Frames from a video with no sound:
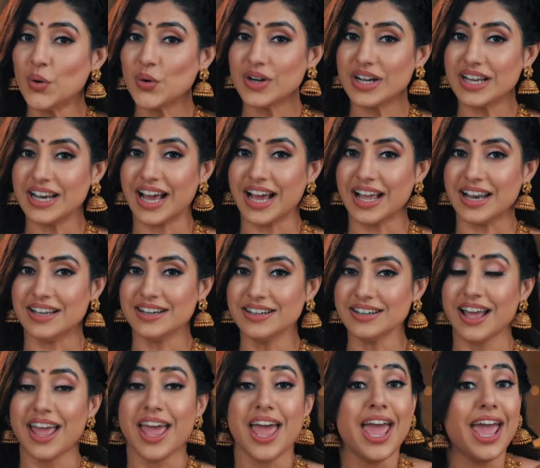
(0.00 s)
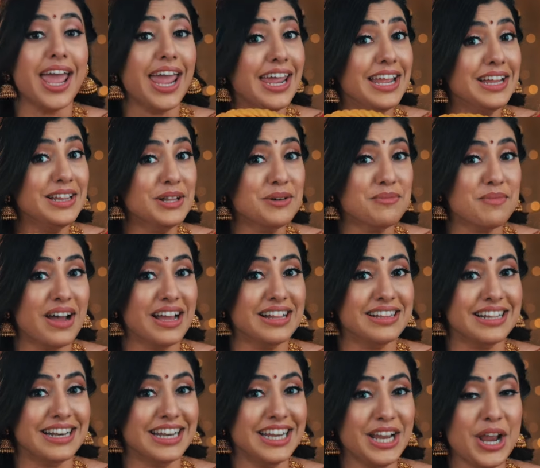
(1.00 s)
உங்களால இந்த
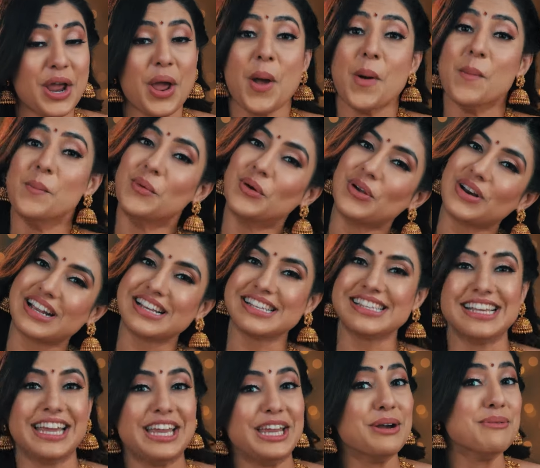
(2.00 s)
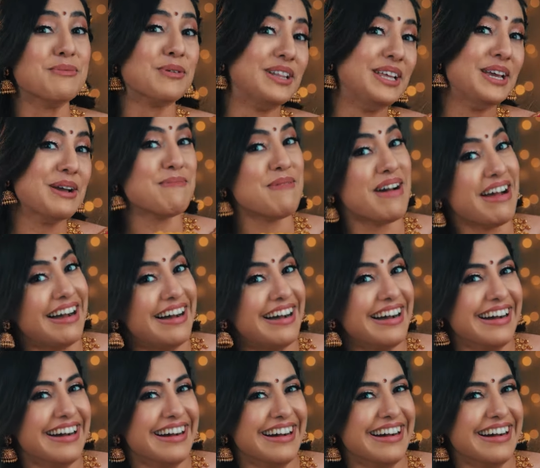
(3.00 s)
மாதிரி முறுக்கு செய்ய முடியுமா